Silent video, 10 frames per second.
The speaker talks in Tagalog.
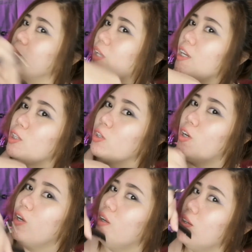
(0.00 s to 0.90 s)
Ganito,
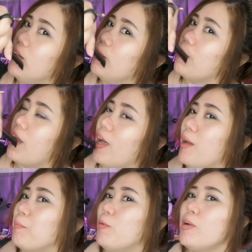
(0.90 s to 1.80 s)

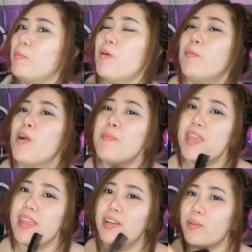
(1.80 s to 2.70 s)
uh, from
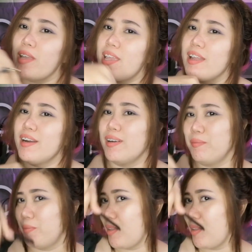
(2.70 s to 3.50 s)
here to here,